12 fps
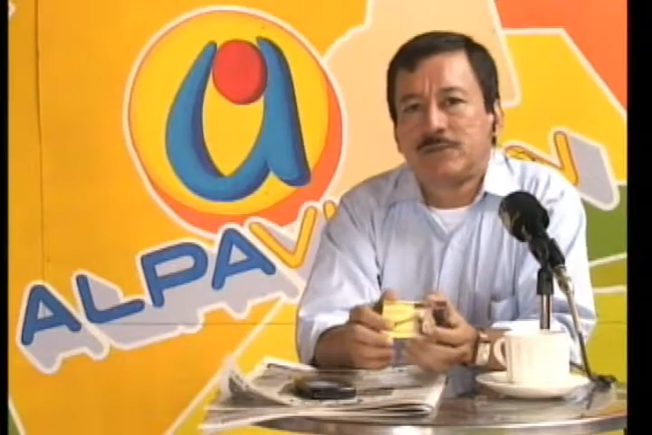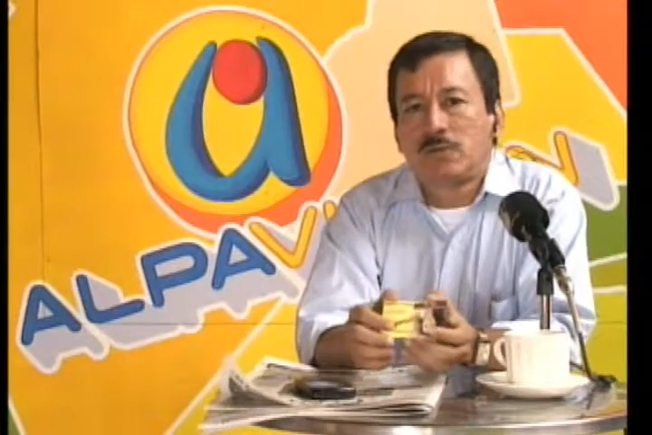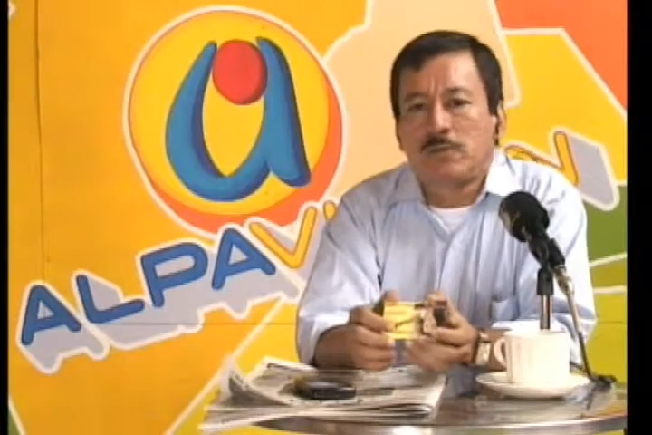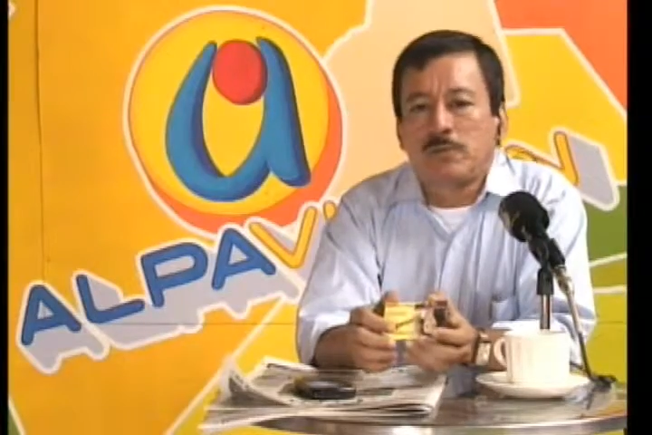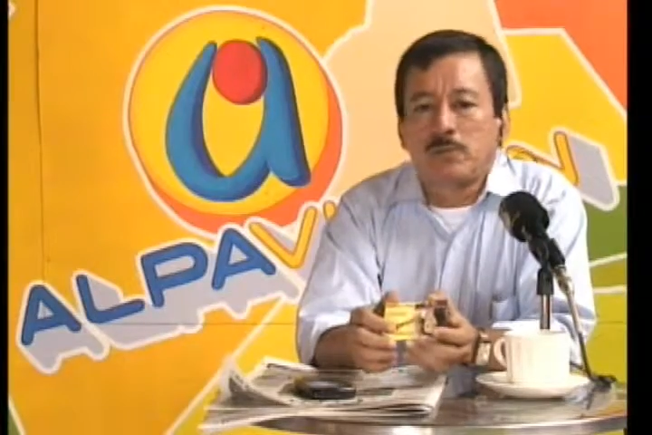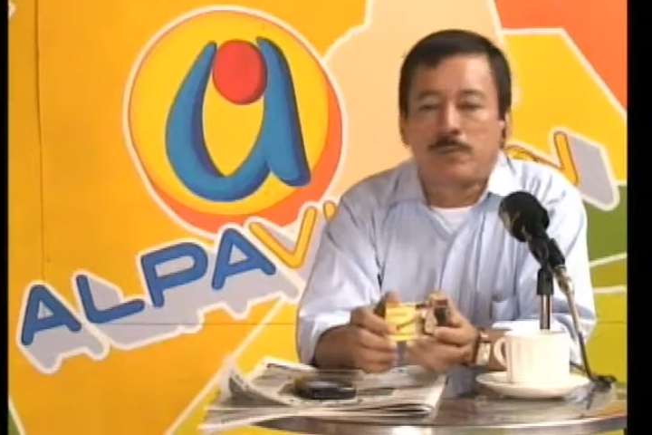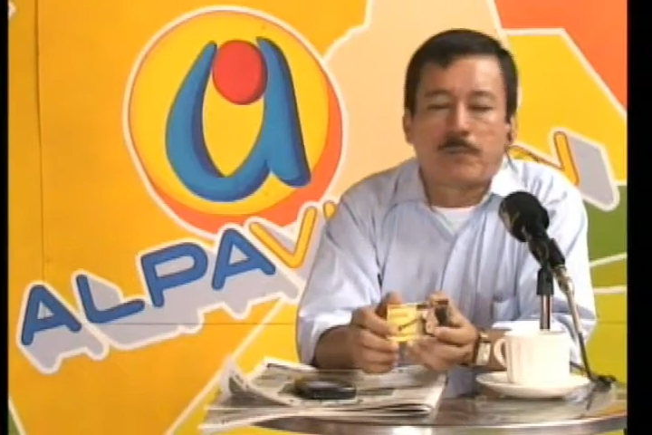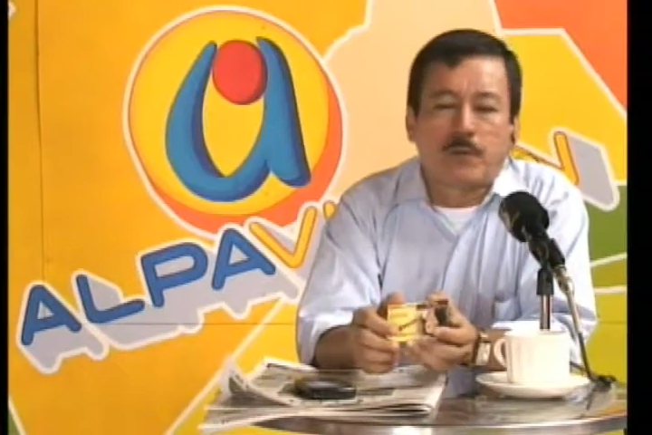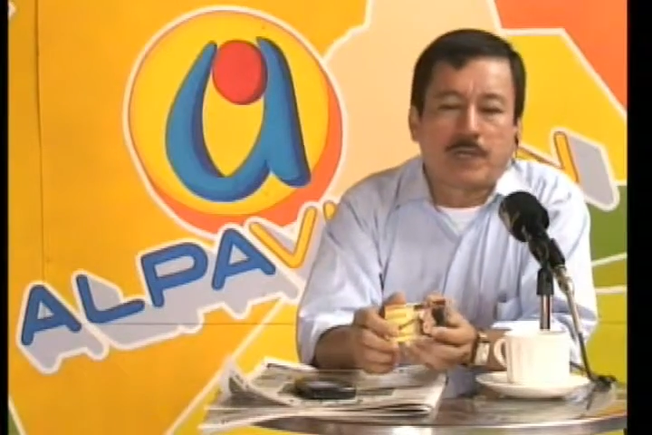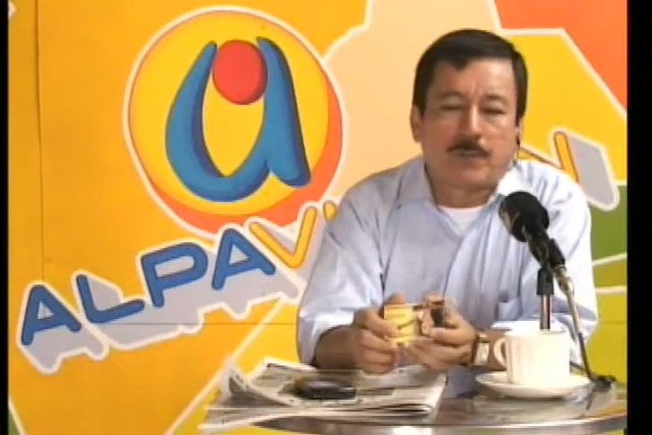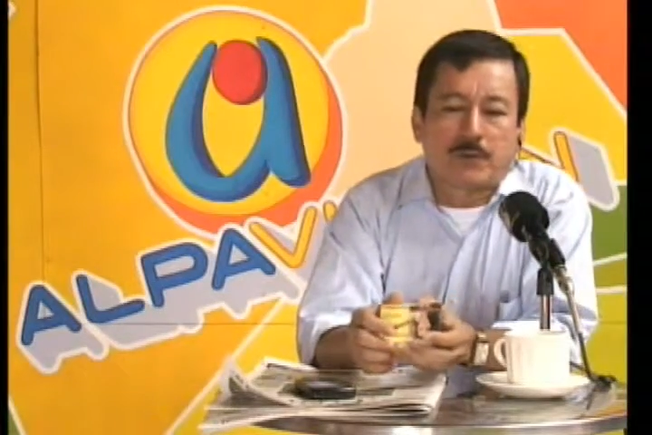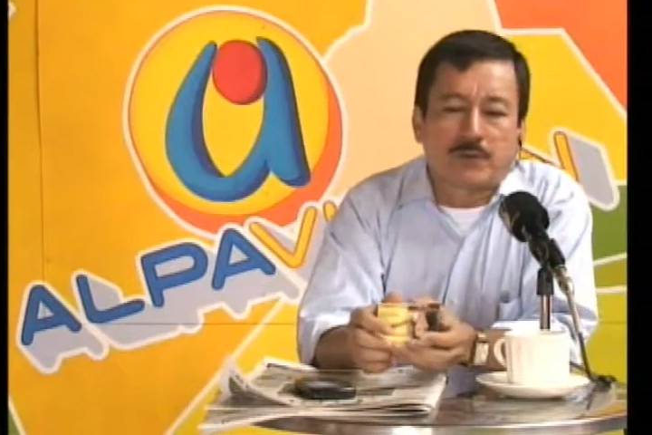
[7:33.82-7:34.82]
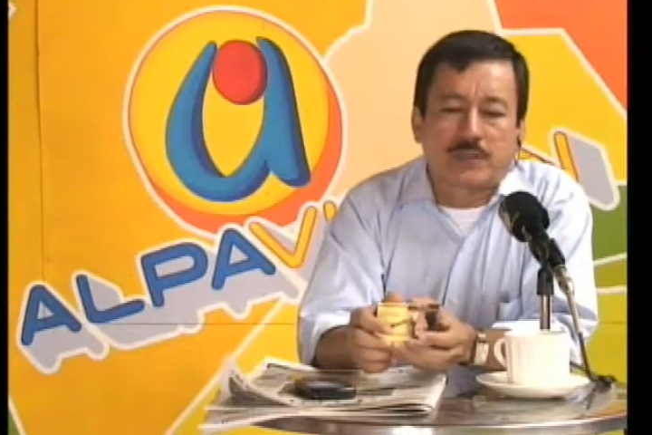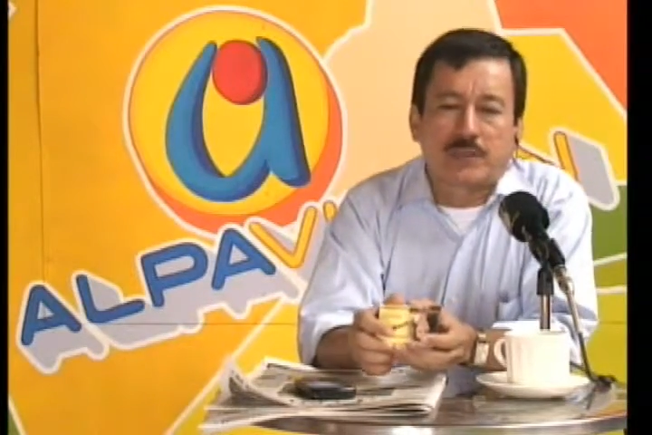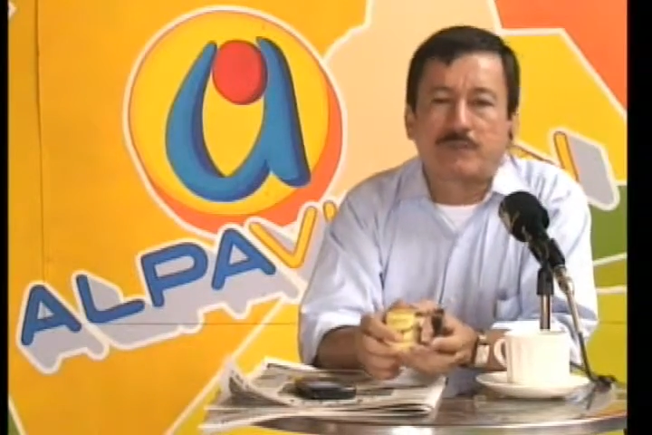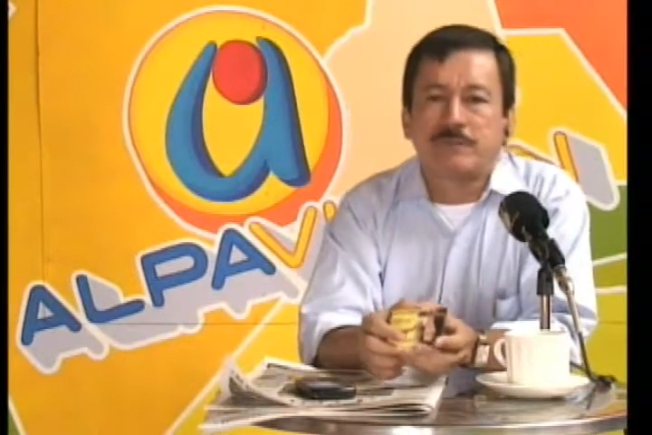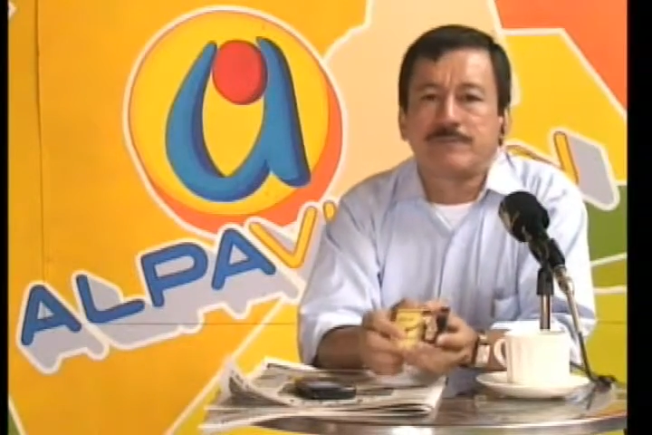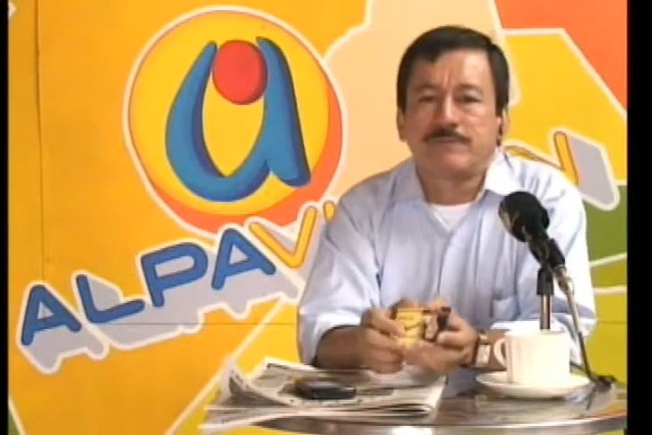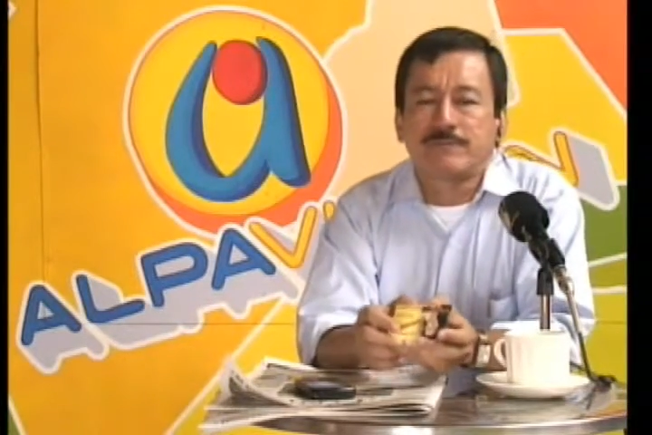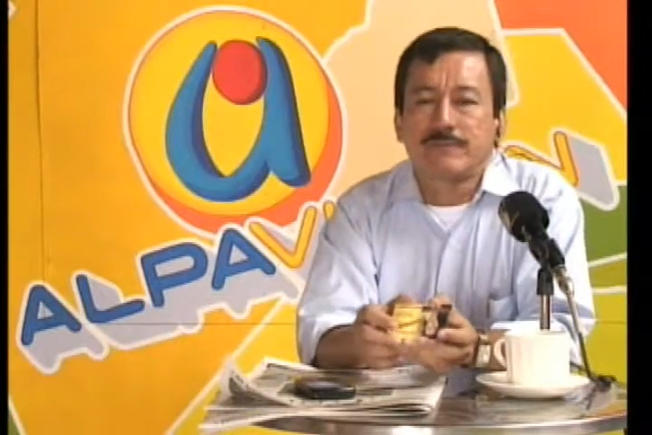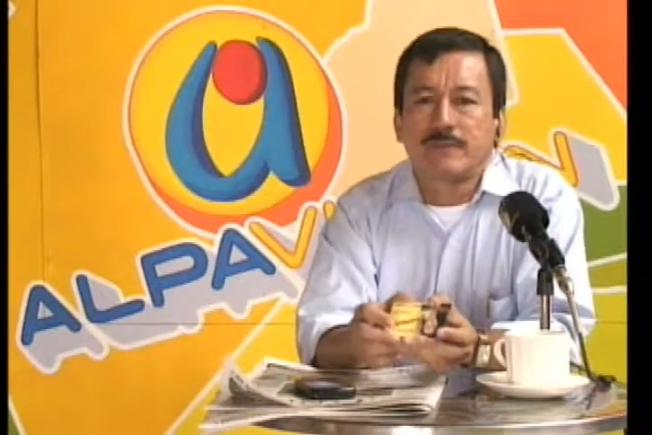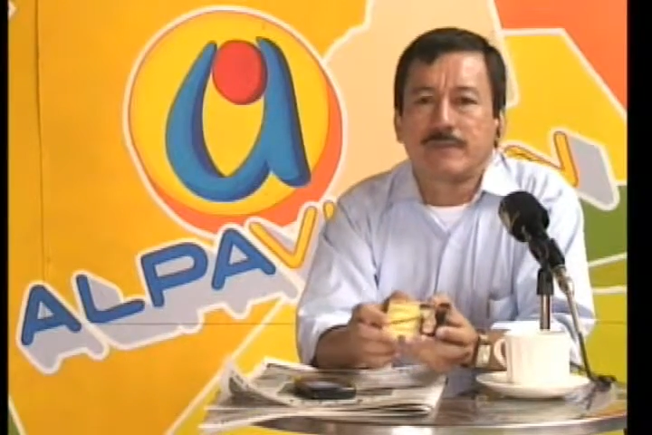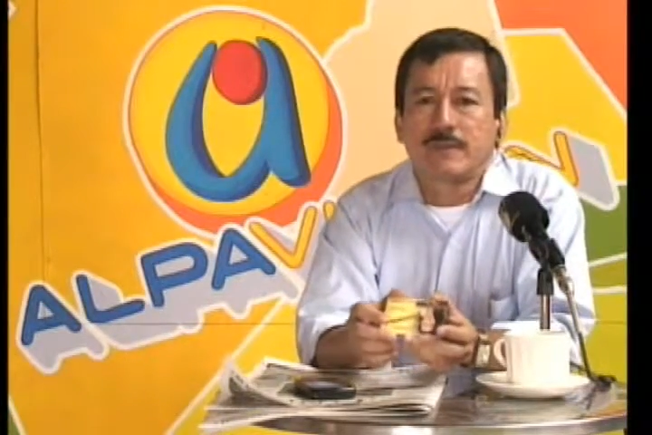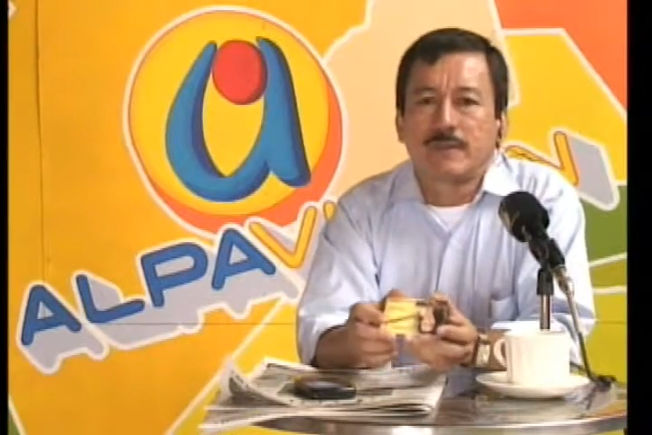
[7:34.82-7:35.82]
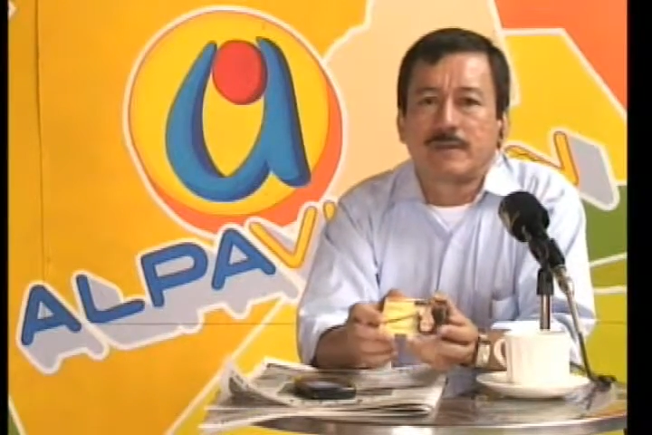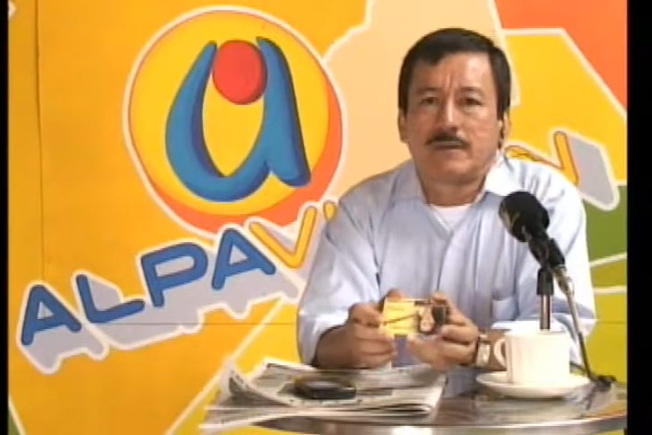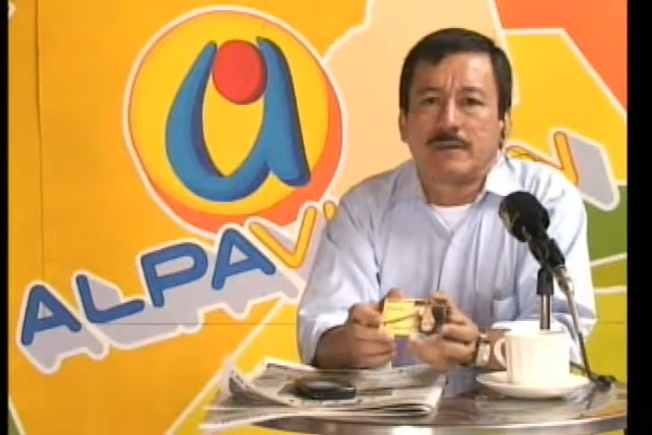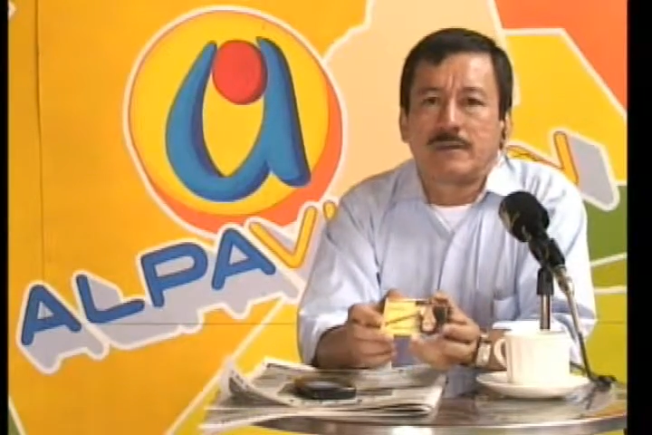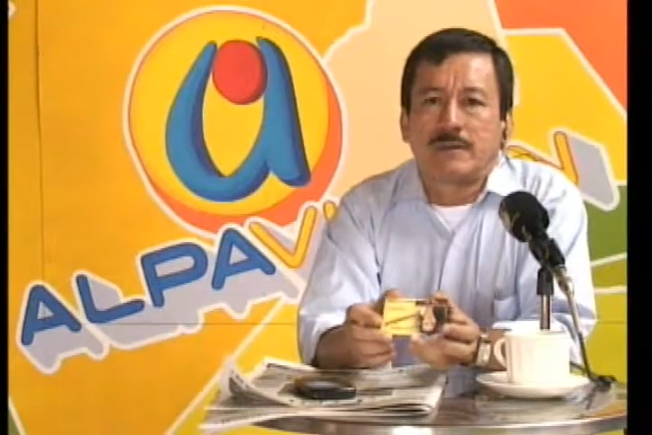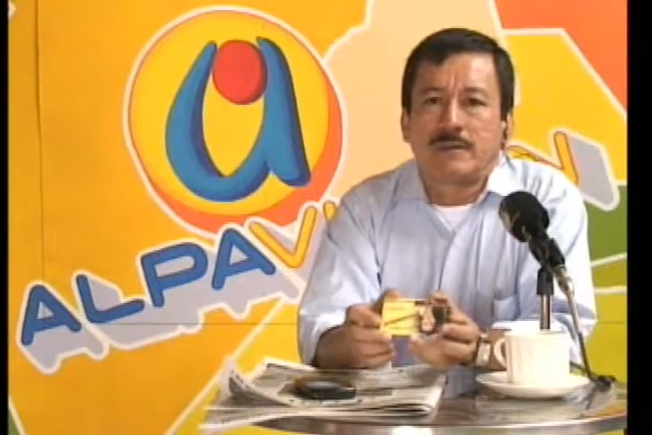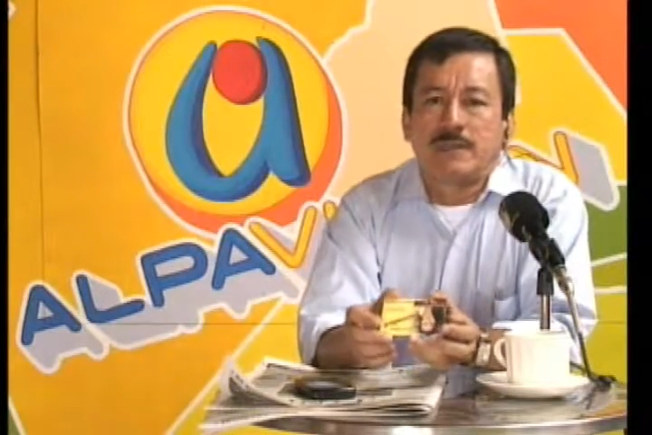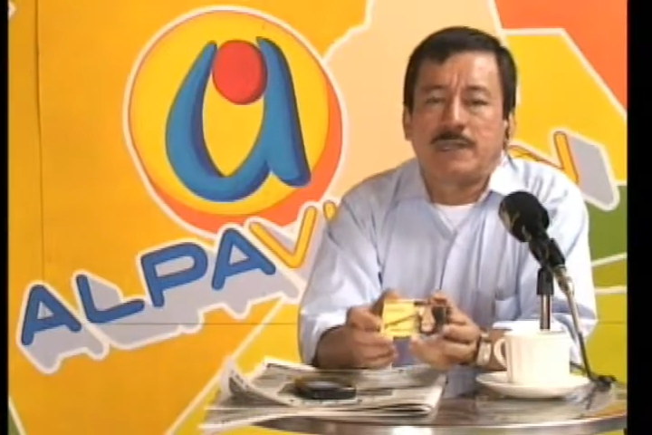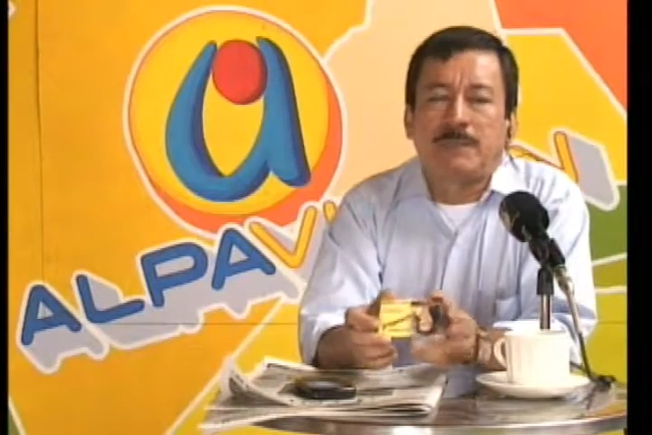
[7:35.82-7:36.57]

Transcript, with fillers: Un polideportivo. Ni